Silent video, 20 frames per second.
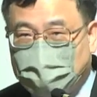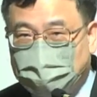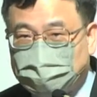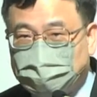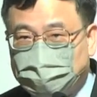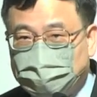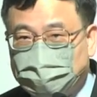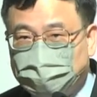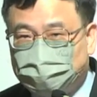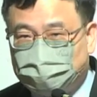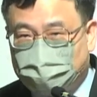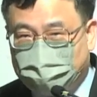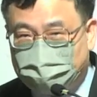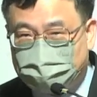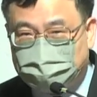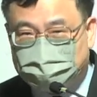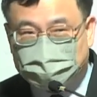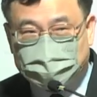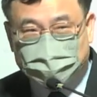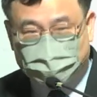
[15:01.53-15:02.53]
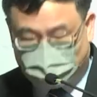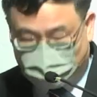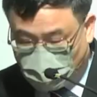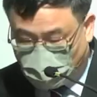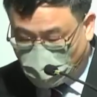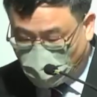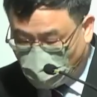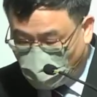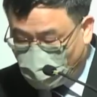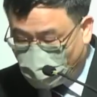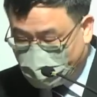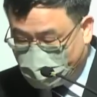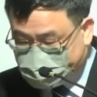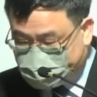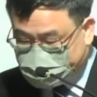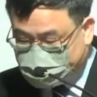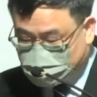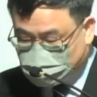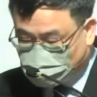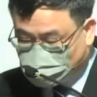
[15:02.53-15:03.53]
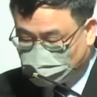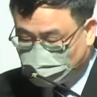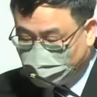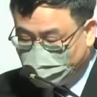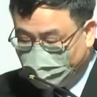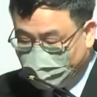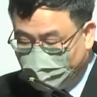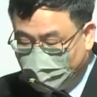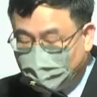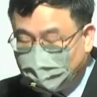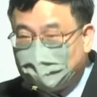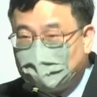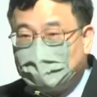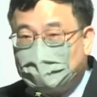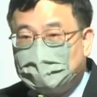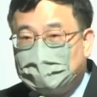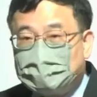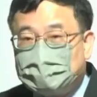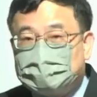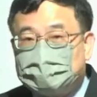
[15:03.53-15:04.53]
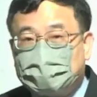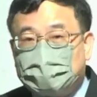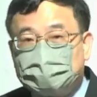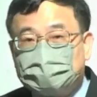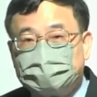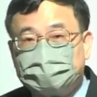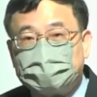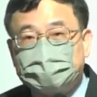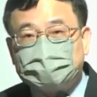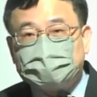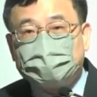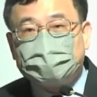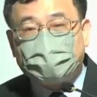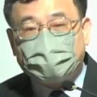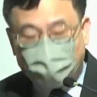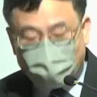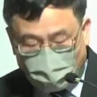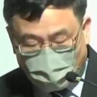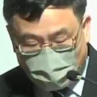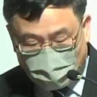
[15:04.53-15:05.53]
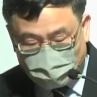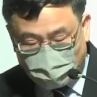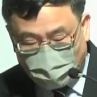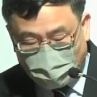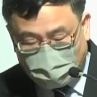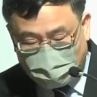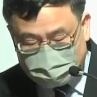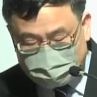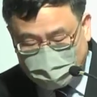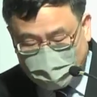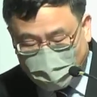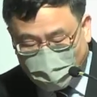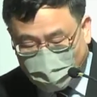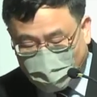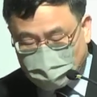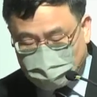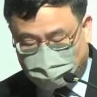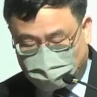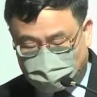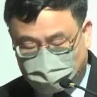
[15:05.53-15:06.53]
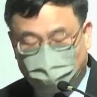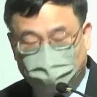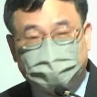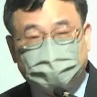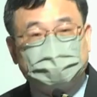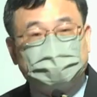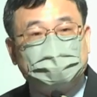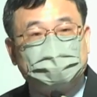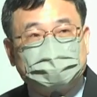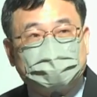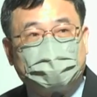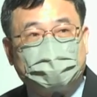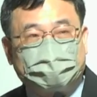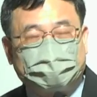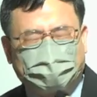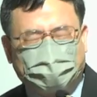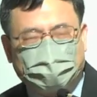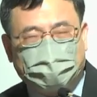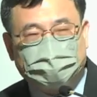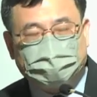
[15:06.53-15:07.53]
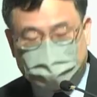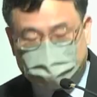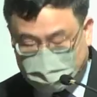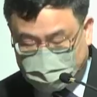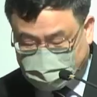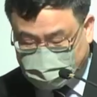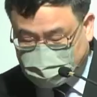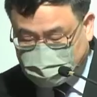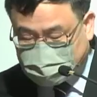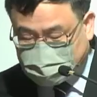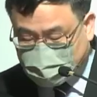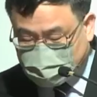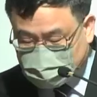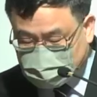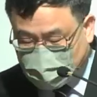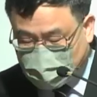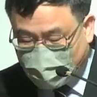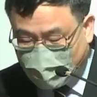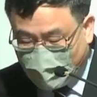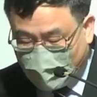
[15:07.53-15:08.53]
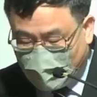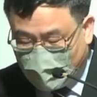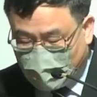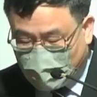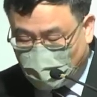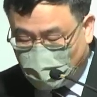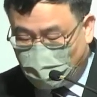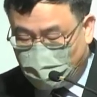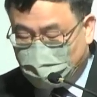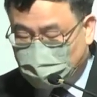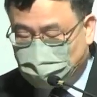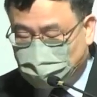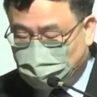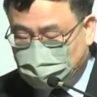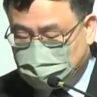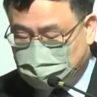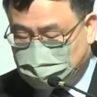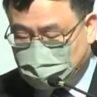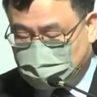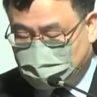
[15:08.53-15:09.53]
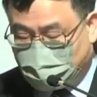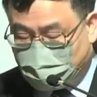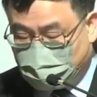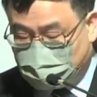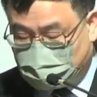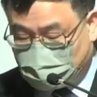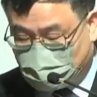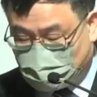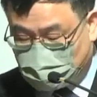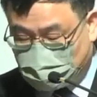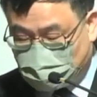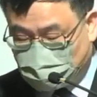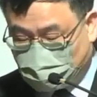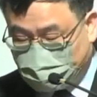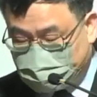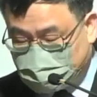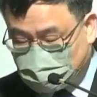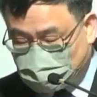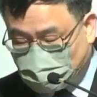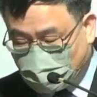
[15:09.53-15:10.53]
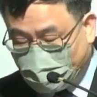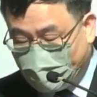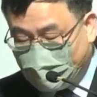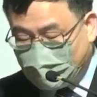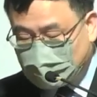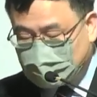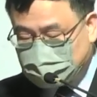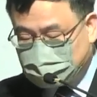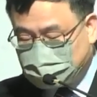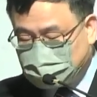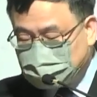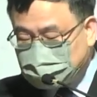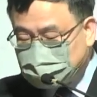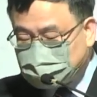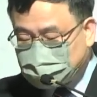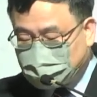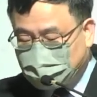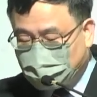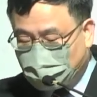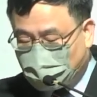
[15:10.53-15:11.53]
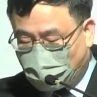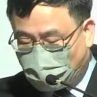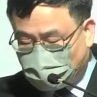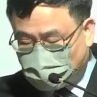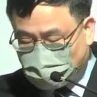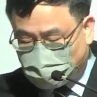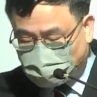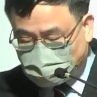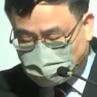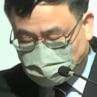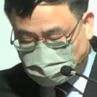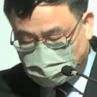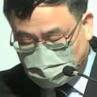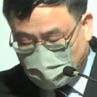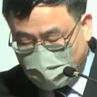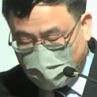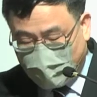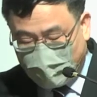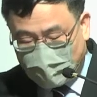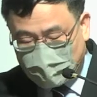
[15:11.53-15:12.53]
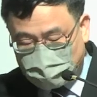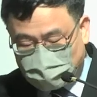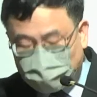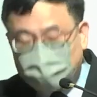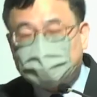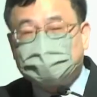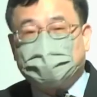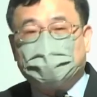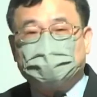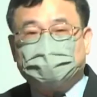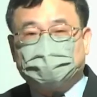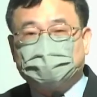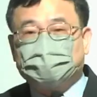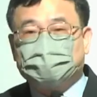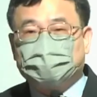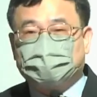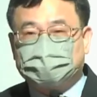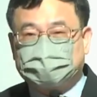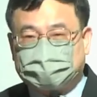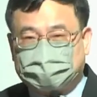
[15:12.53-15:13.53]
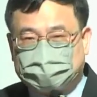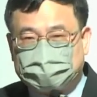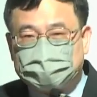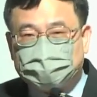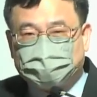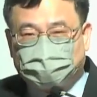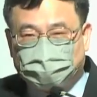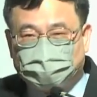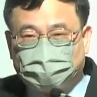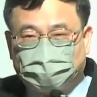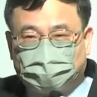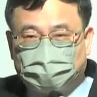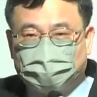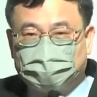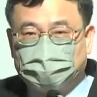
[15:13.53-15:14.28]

时全以色列最宏伟的建筑。它建圣殿用很多很大块的石头，今天在还看得见的西墙上啊。我没去过以色列，他们的文献说西墙的拱土石呢，最长的石头有四十尺，